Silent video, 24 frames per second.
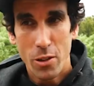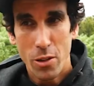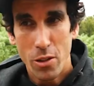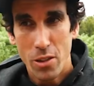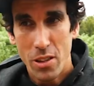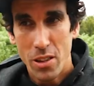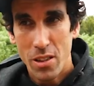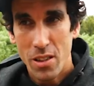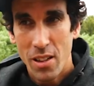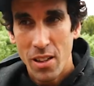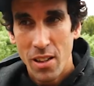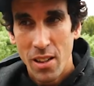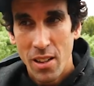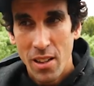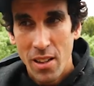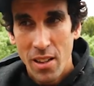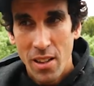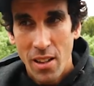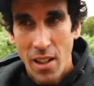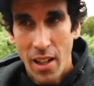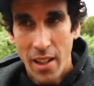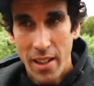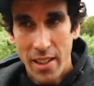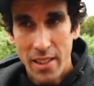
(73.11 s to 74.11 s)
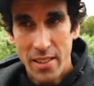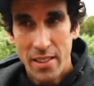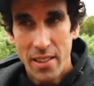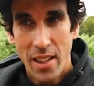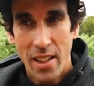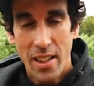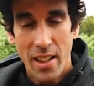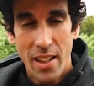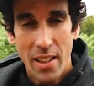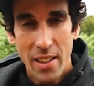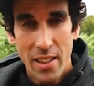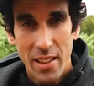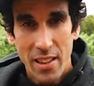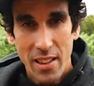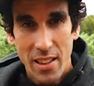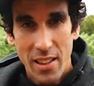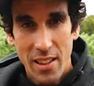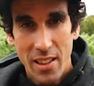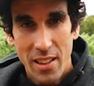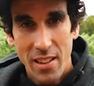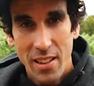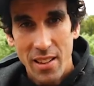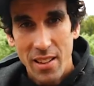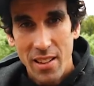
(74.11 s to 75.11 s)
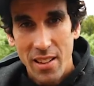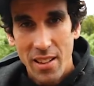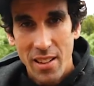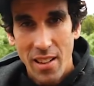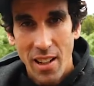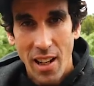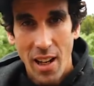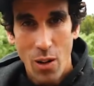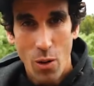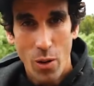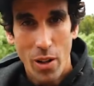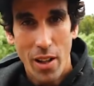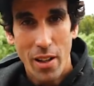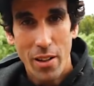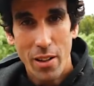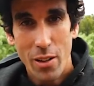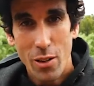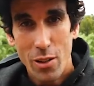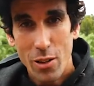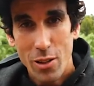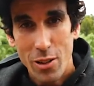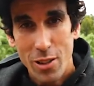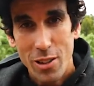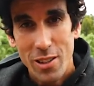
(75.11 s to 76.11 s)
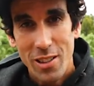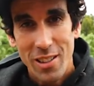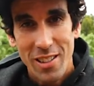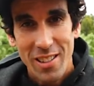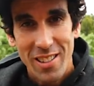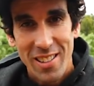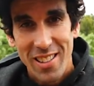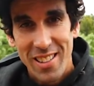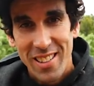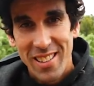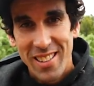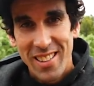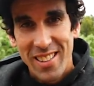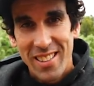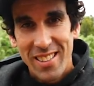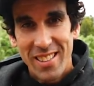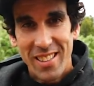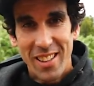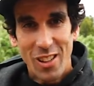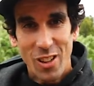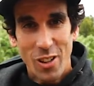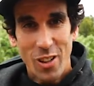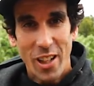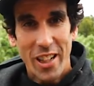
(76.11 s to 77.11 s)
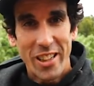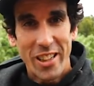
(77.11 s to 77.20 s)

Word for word: Entonces hay que estar ahí a rueda de los, de los